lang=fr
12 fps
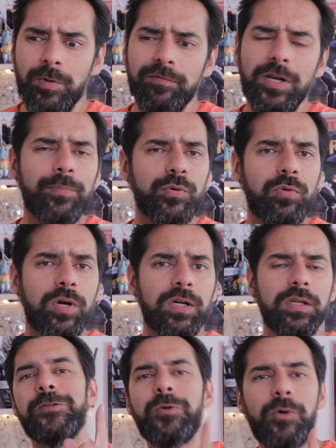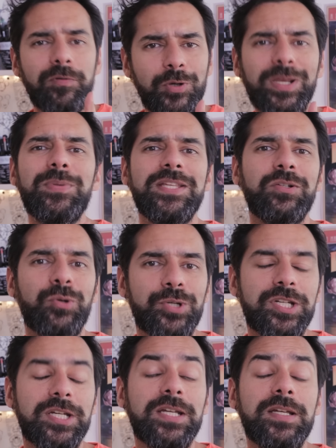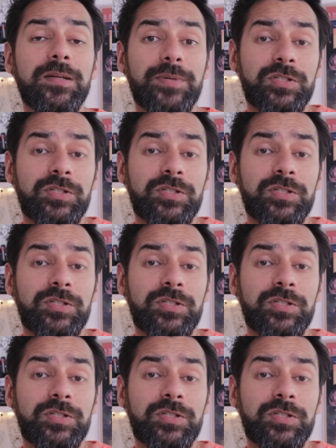m'envole un peu loin, donc on revient au capitaine Crochet,